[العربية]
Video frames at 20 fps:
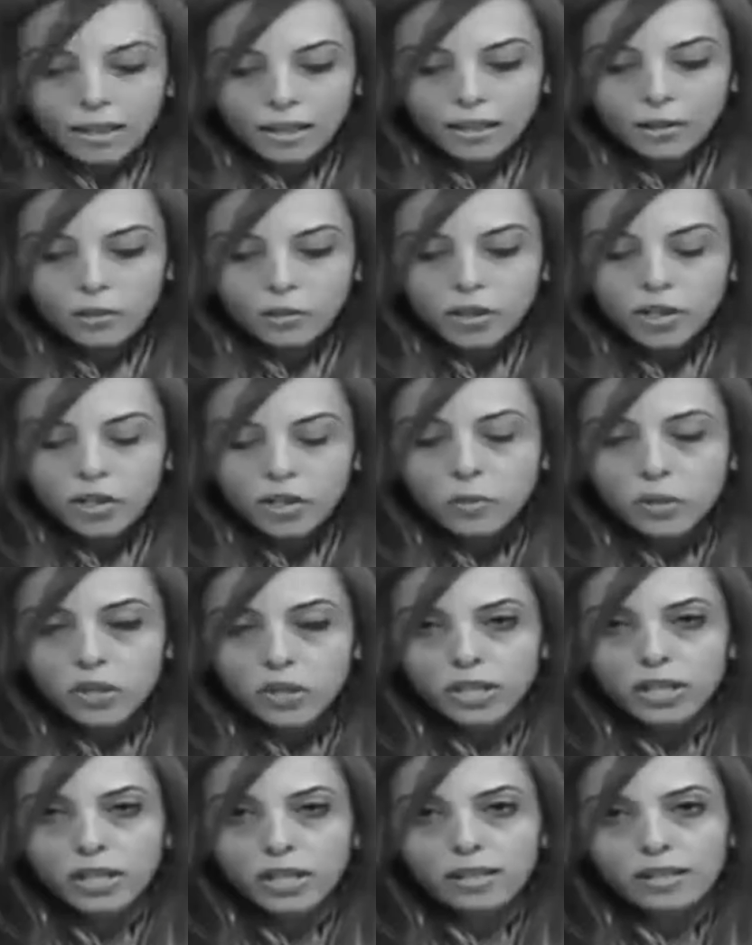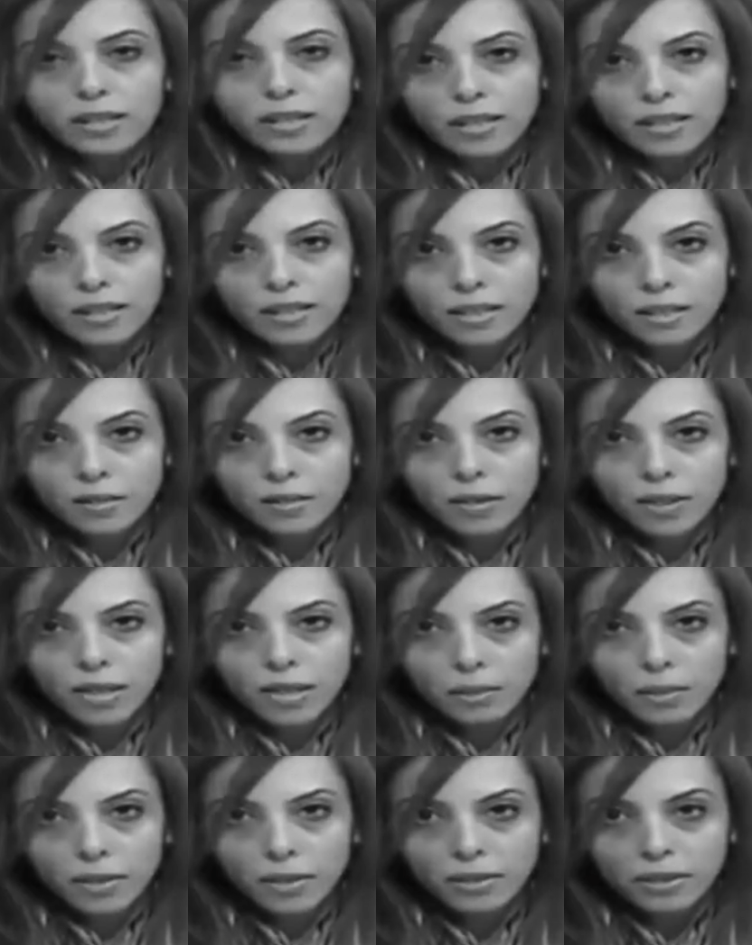الآن نواجه مشكلة اقتصادية في
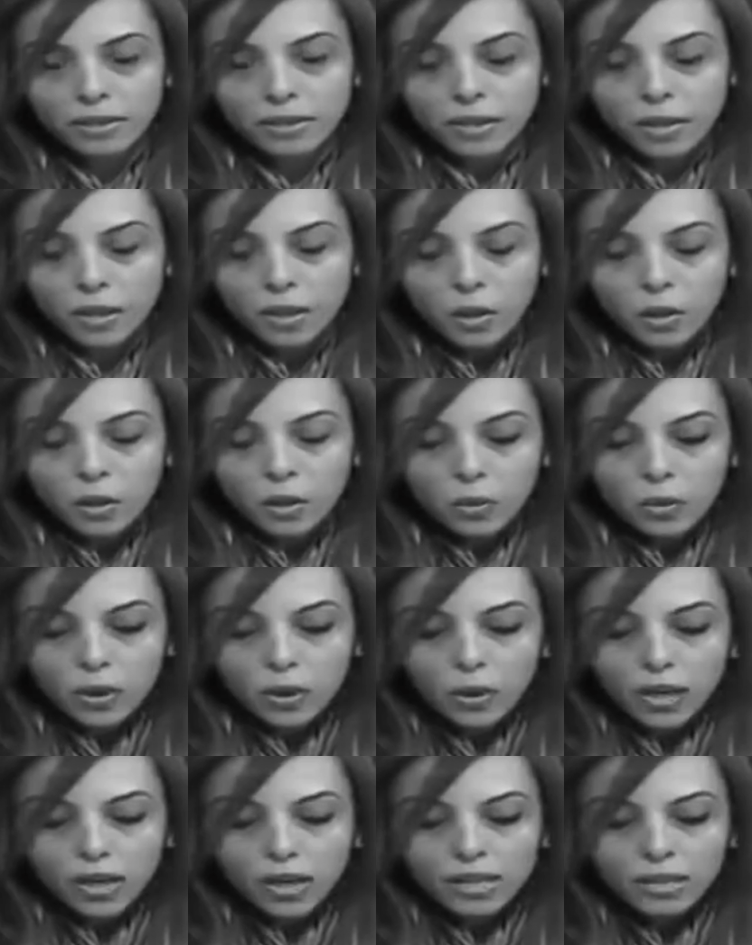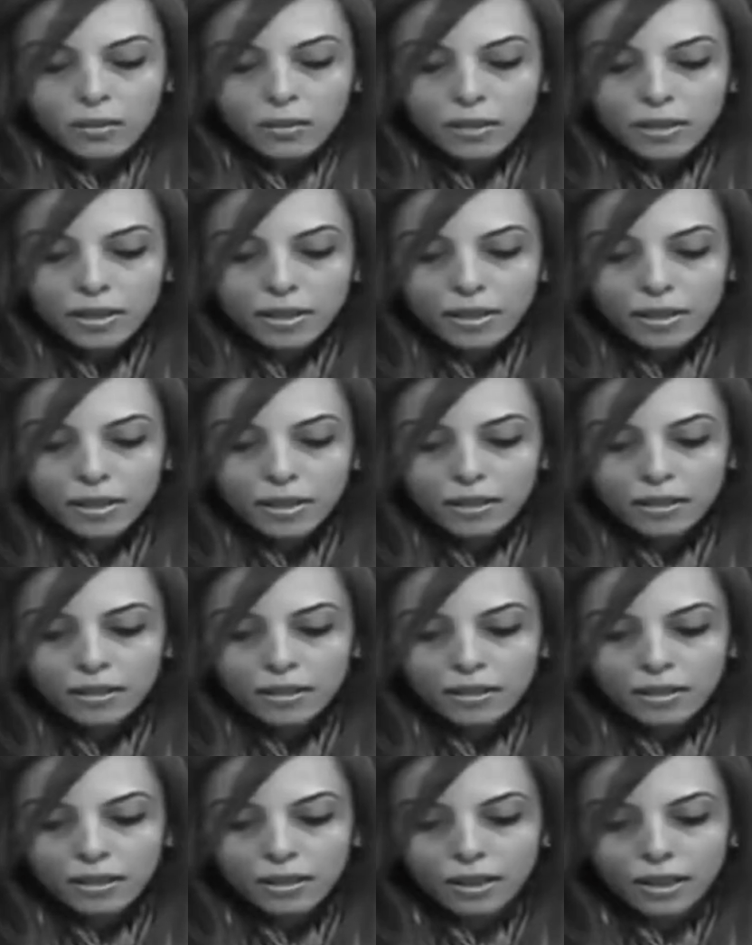اليمن ولو حسبتها
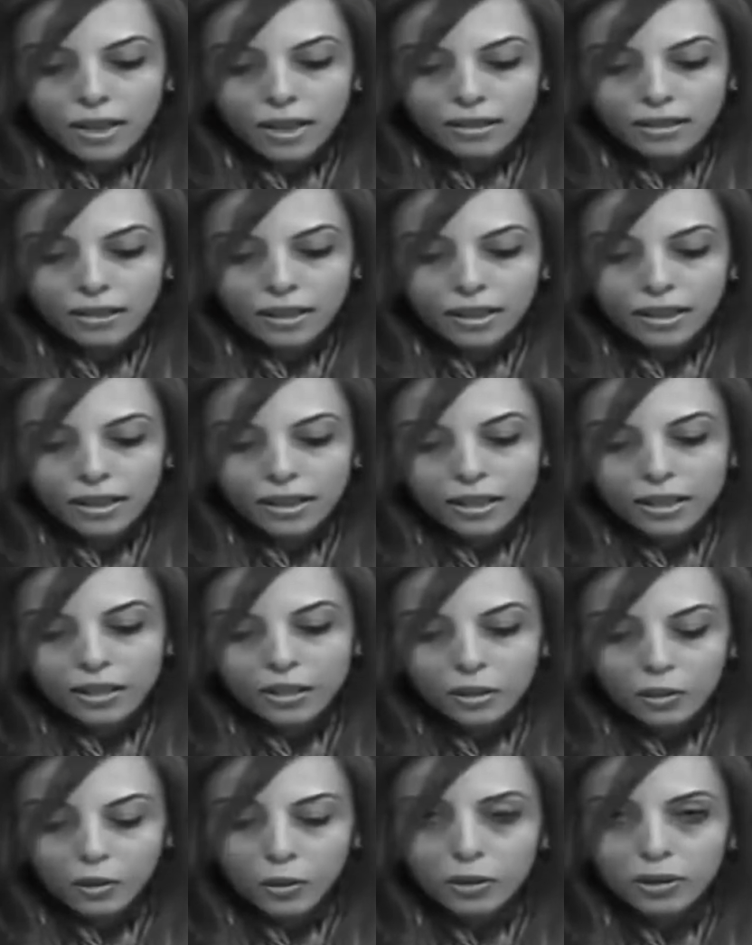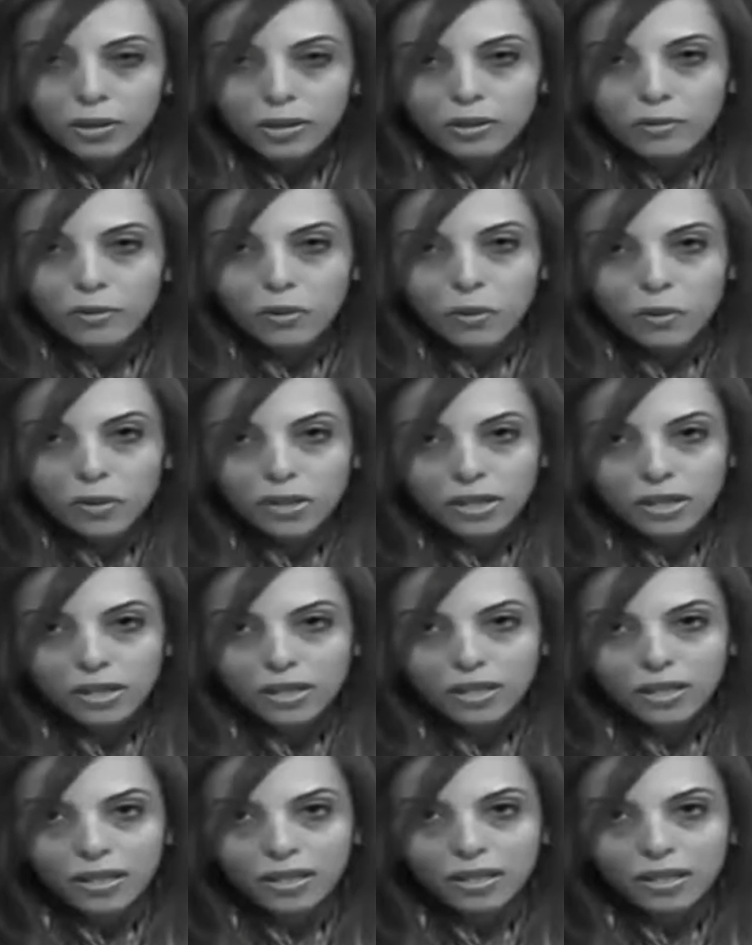آه، حتلاقي ان كل فلوس
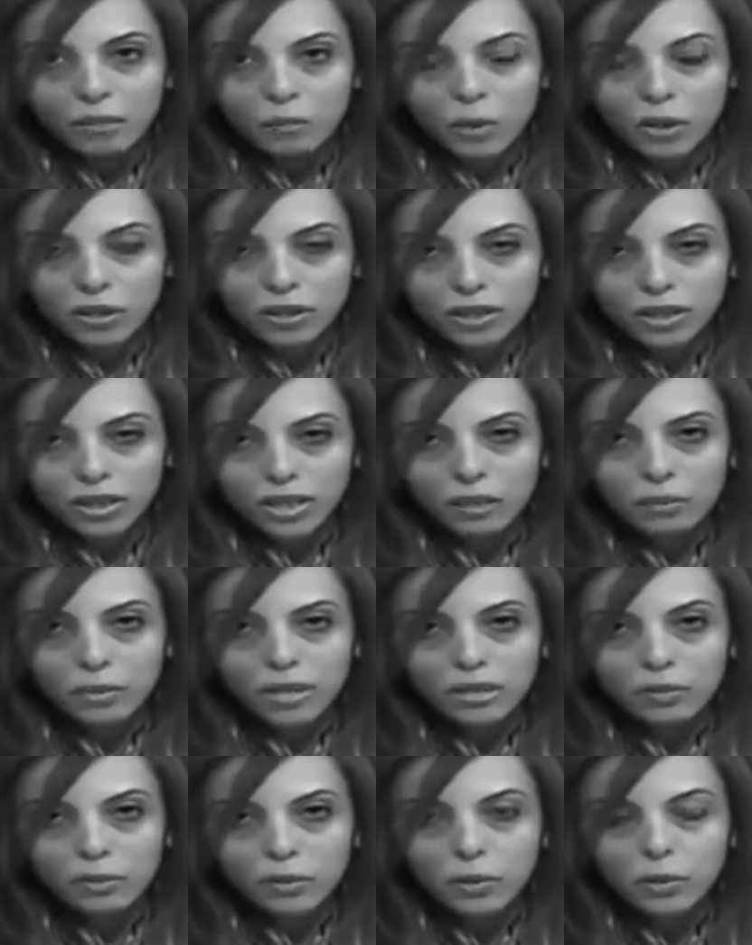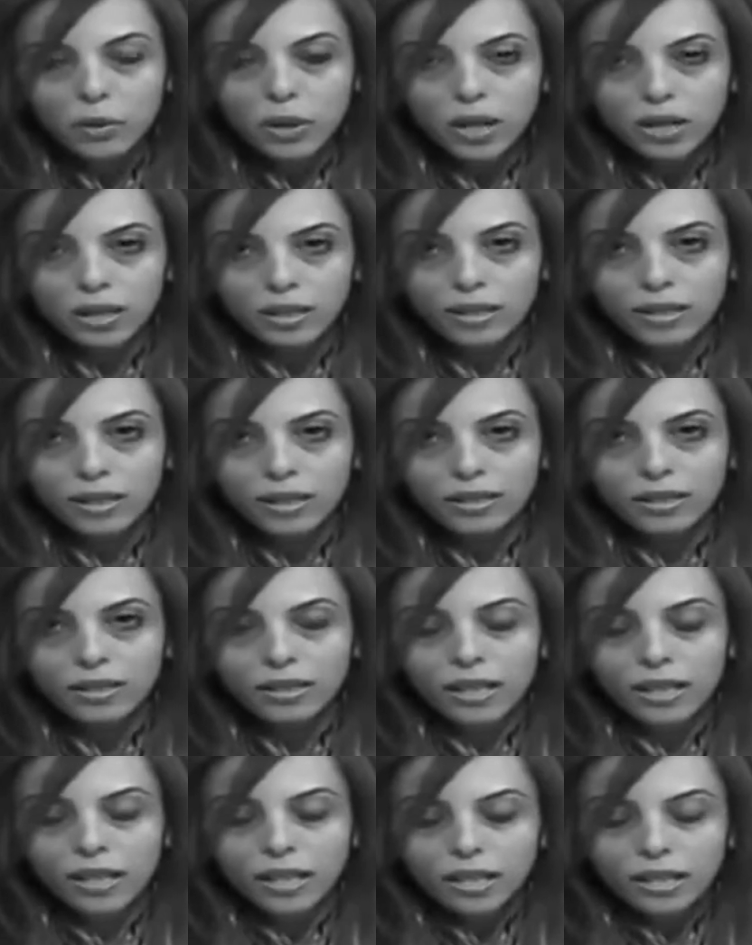المواطن اليمني بتروح على القات
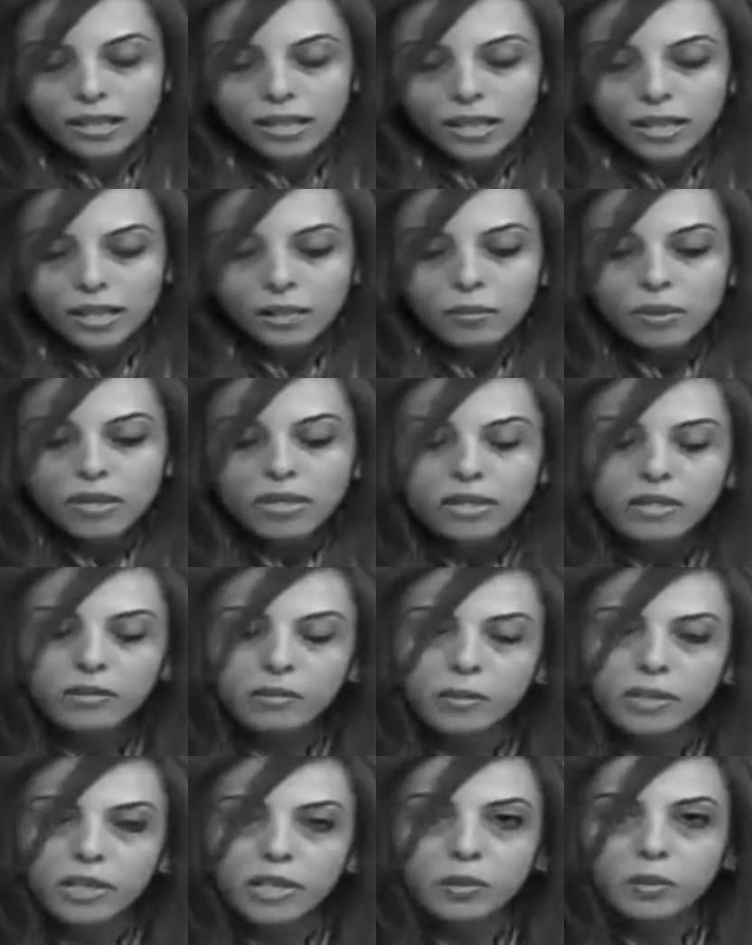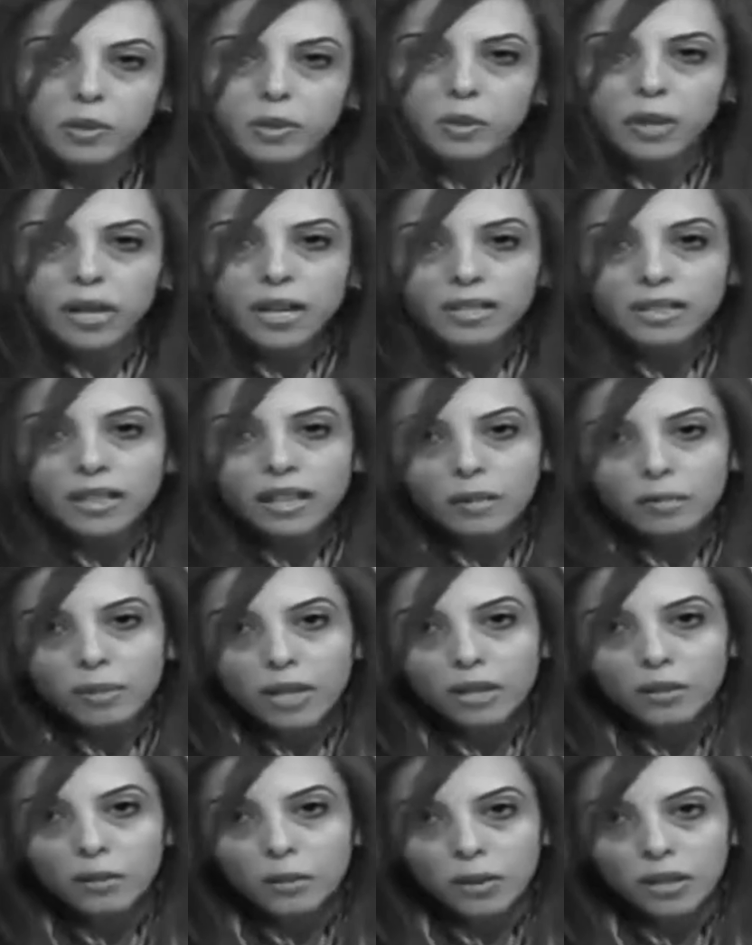يعني بيصرف باليوم الواحد
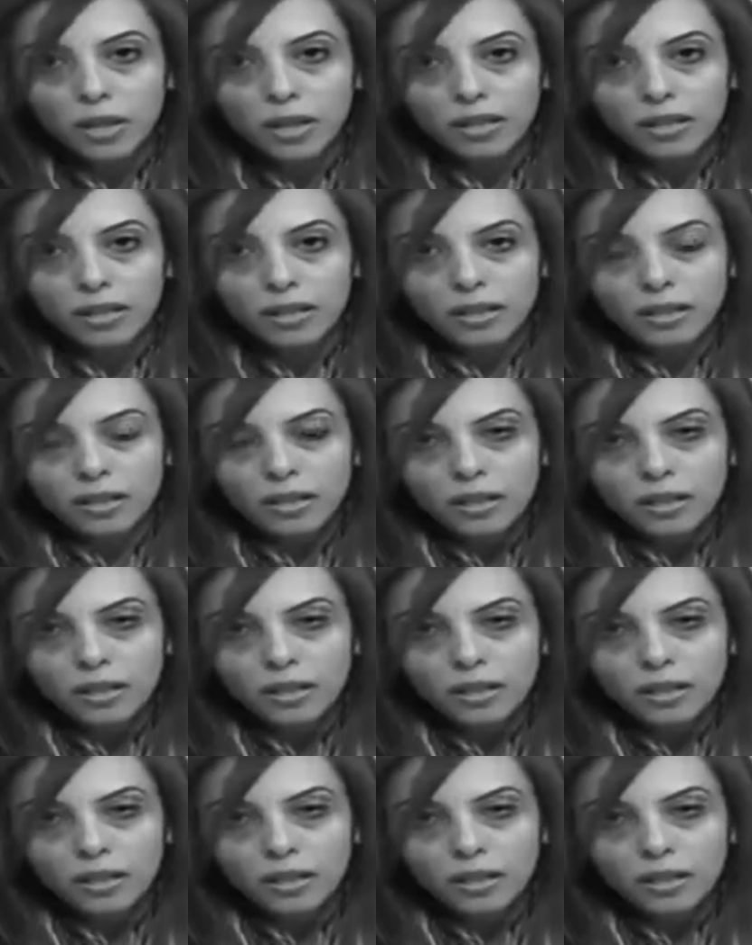4 دولار